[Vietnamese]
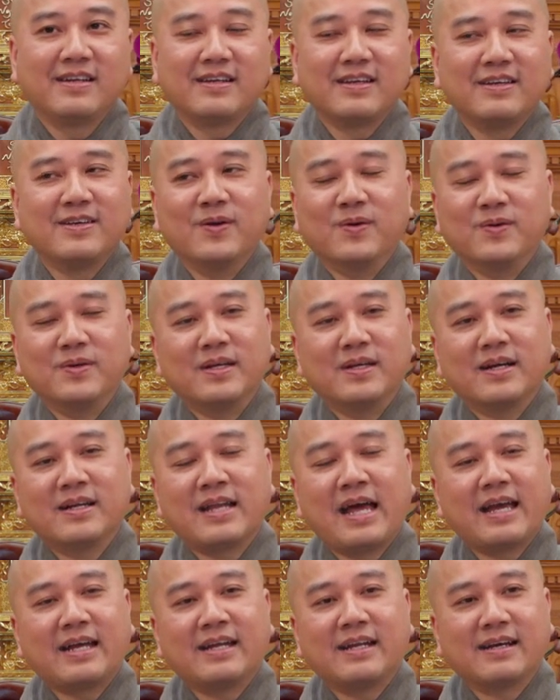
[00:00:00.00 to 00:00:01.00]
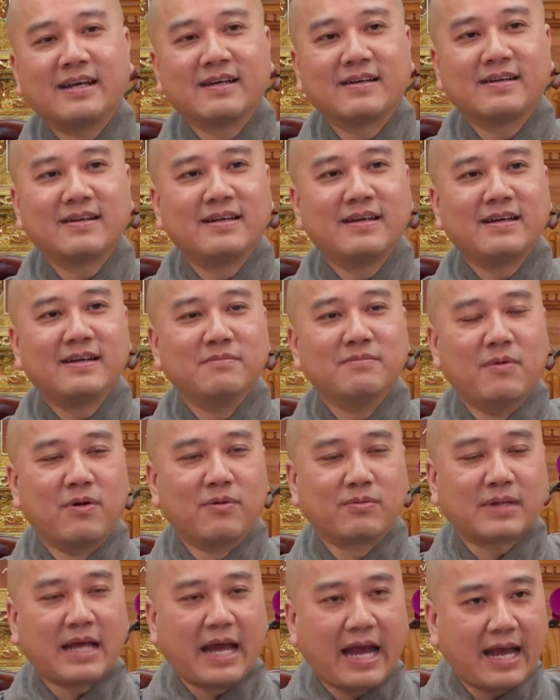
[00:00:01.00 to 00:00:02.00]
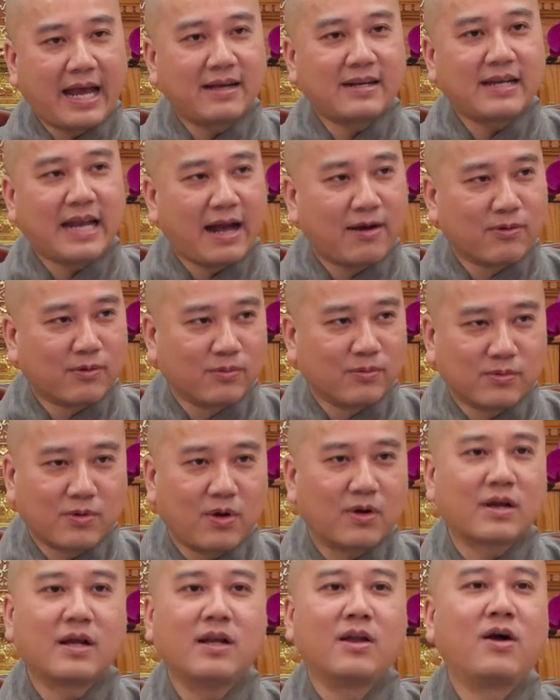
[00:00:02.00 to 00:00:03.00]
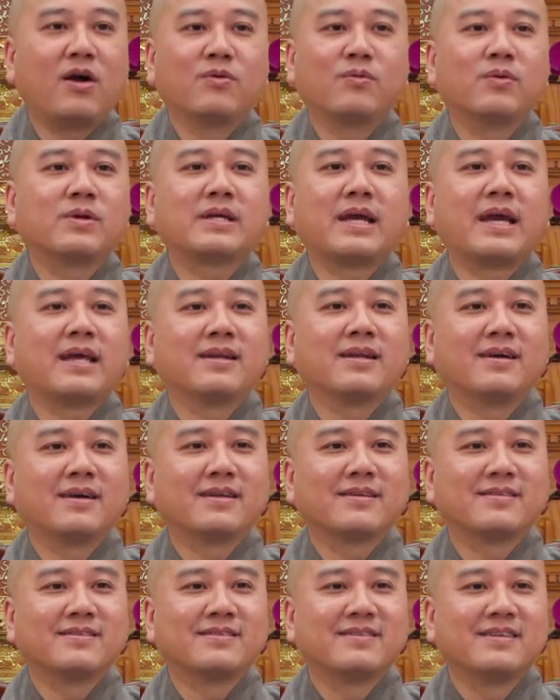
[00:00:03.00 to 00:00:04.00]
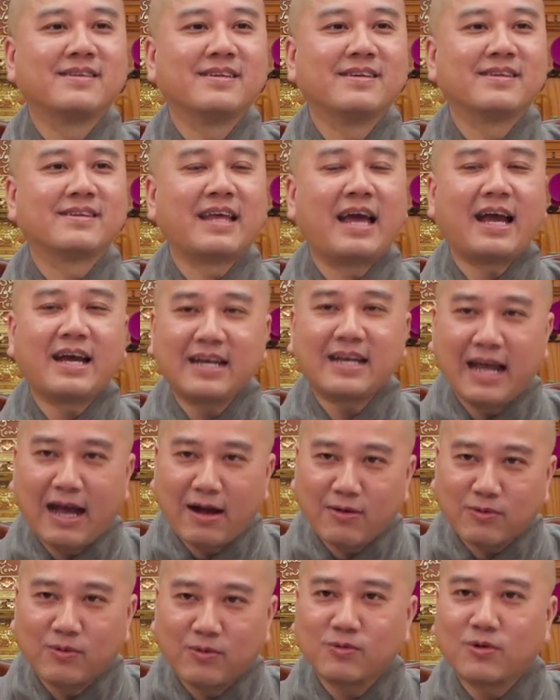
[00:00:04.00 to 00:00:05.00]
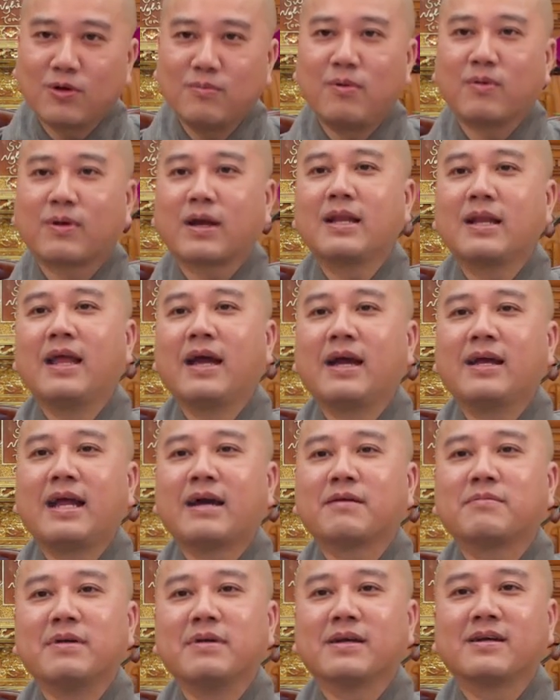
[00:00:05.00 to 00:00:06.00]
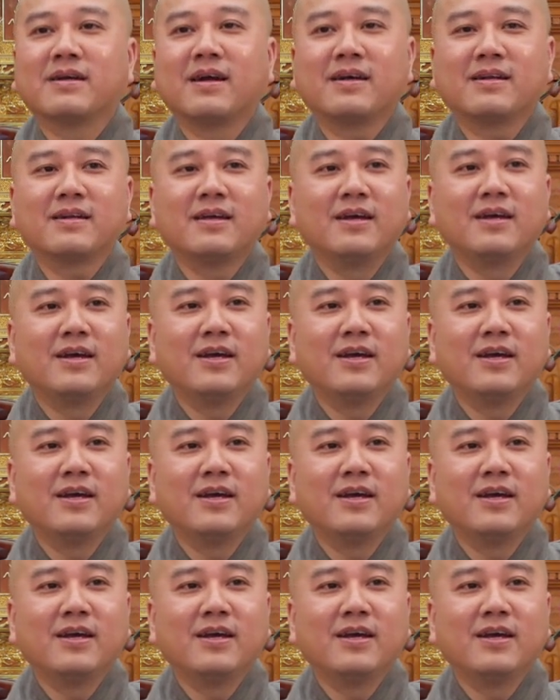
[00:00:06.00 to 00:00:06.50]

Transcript: Thí dụ như ở đây nè, một tháng nào cũng có cái long weekend hết, tháng nào cũng có một cái lễ đặc biệt hết.